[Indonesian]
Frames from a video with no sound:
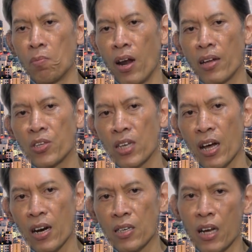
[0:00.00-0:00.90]

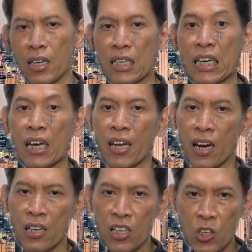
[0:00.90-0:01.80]
belajar dari
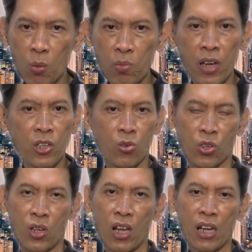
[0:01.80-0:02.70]
kegairan hidup
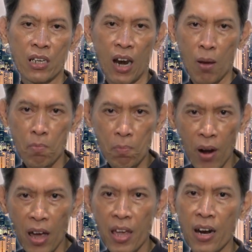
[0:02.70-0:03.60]
Yesus dalam
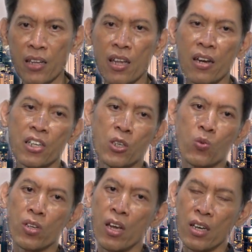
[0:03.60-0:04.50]
pelayanannya di
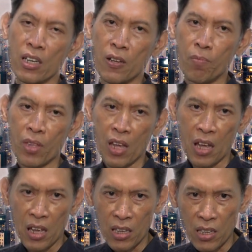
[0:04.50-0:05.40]
dunia ini.
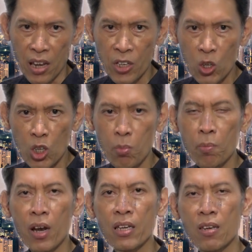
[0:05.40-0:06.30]
Yesus
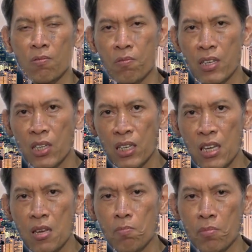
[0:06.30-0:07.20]
memiliki
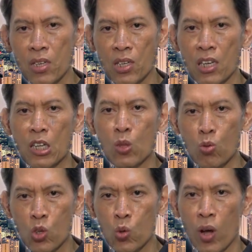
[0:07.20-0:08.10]
visi, misi,
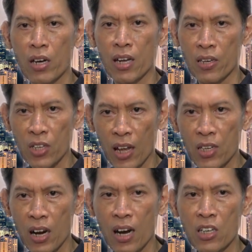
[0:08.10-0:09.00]
tujuan, dan
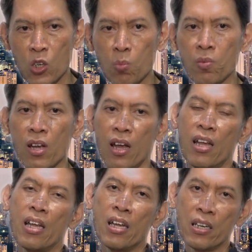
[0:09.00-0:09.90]
sasaran hidupnya
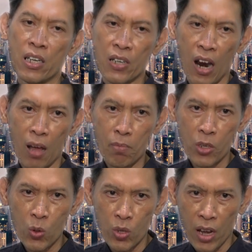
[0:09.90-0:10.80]
di
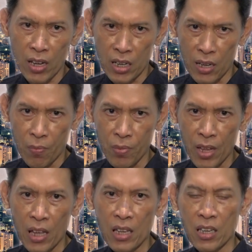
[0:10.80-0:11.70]
dalam dunia ini,
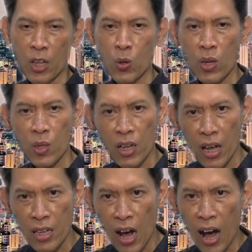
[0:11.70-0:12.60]
yaitu
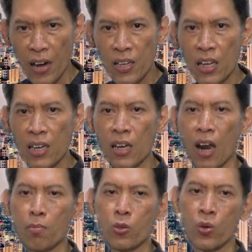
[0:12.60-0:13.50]
ketika ia hadir
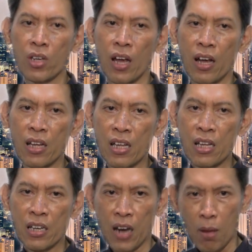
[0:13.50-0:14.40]
dalam dunia,
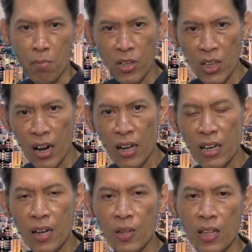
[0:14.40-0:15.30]
dalam
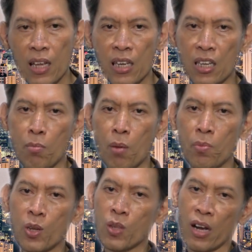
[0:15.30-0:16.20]
masyarakat, ia
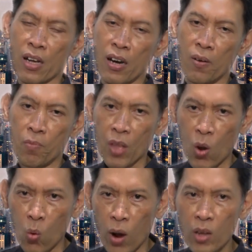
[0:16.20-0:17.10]
memberitakan
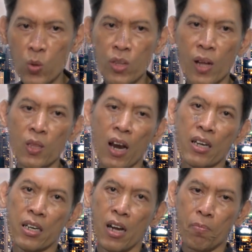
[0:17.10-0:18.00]
waktunya
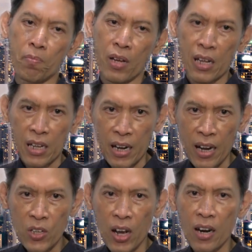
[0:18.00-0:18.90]
telah genap,
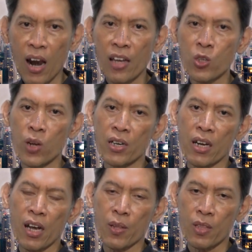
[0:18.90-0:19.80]
kerajaan Allah sudah
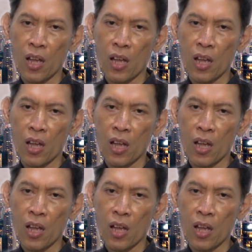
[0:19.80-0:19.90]
dekat,